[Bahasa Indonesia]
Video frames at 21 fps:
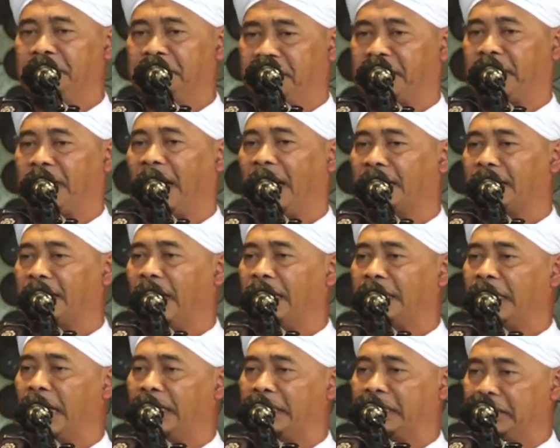Jika
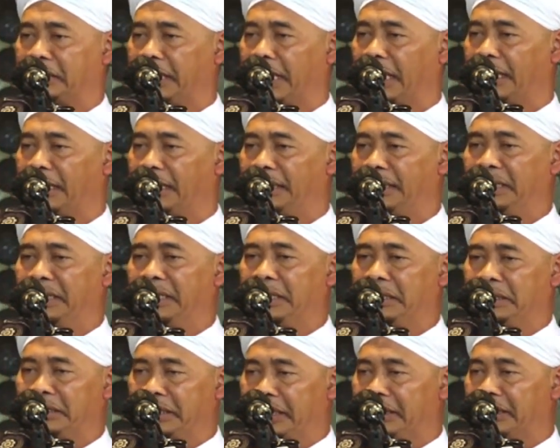anak-anak kita
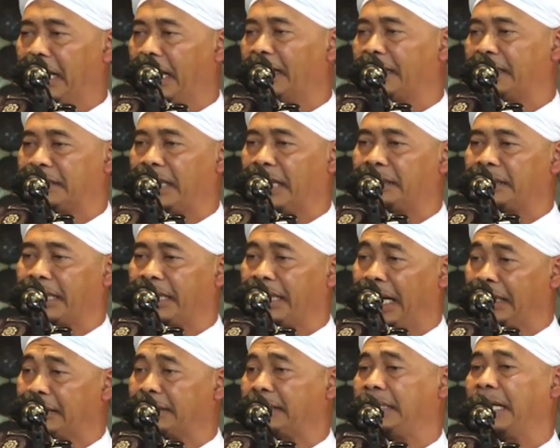tidak kita
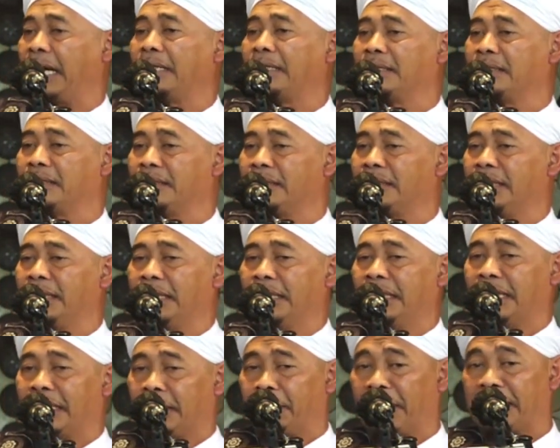dekatkan
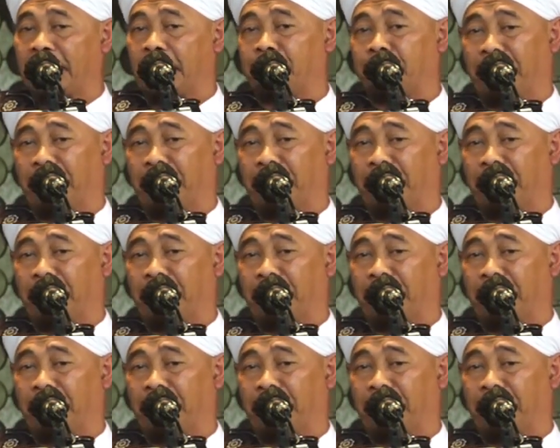kepada